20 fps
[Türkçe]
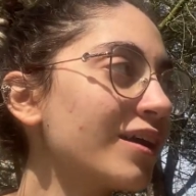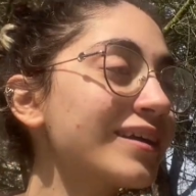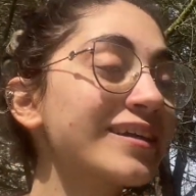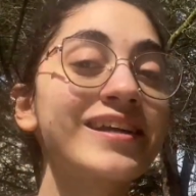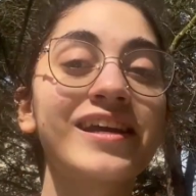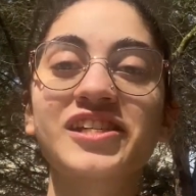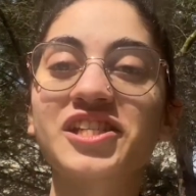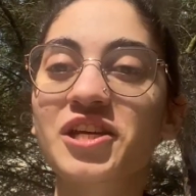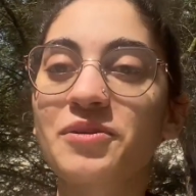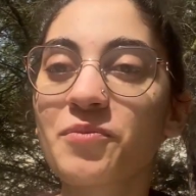
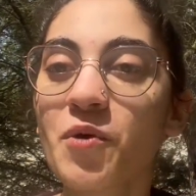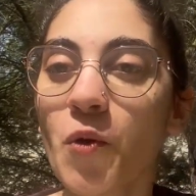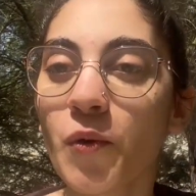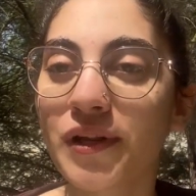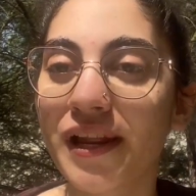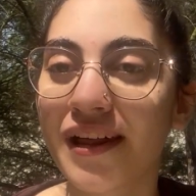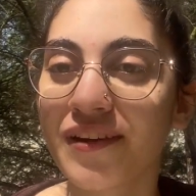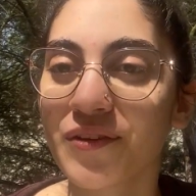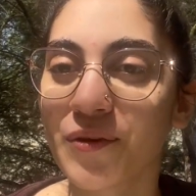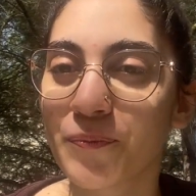yaşama
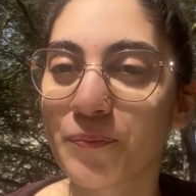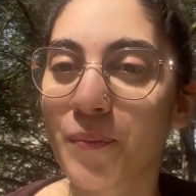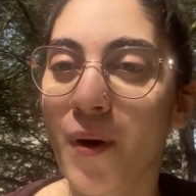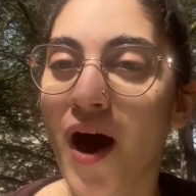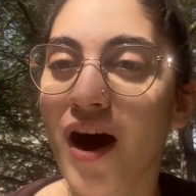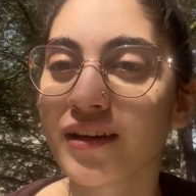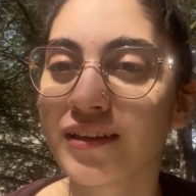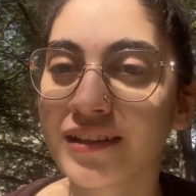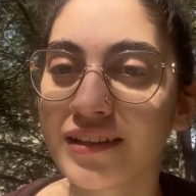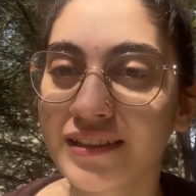olan
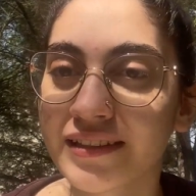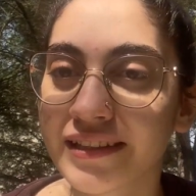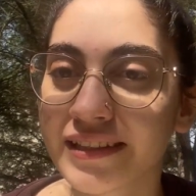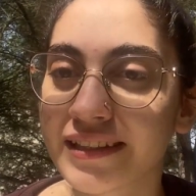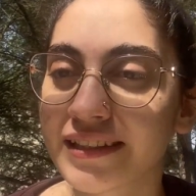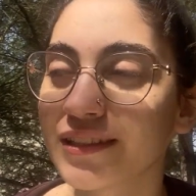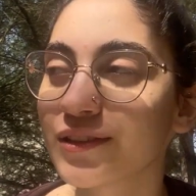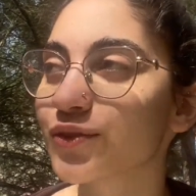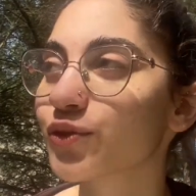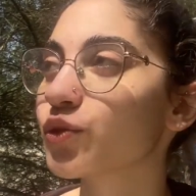
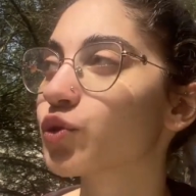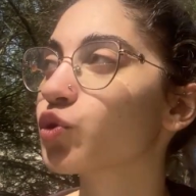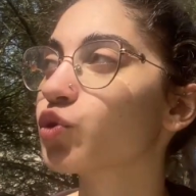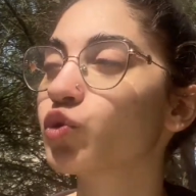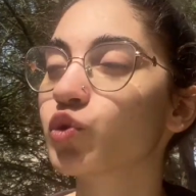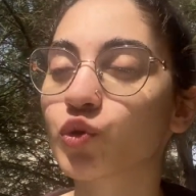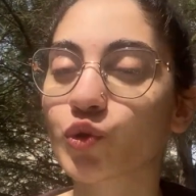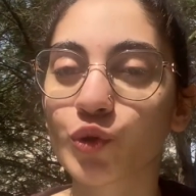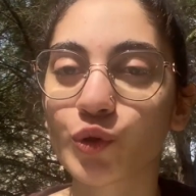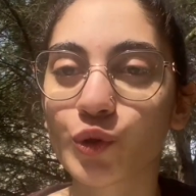bağlılığı,
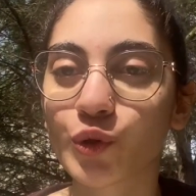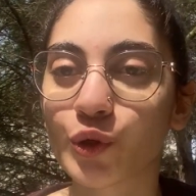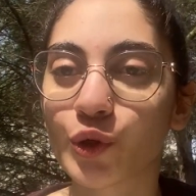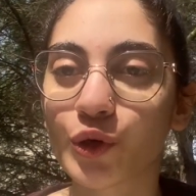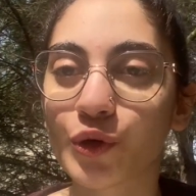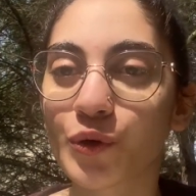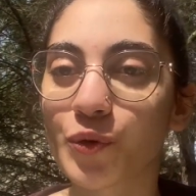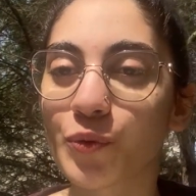tutkuluğu.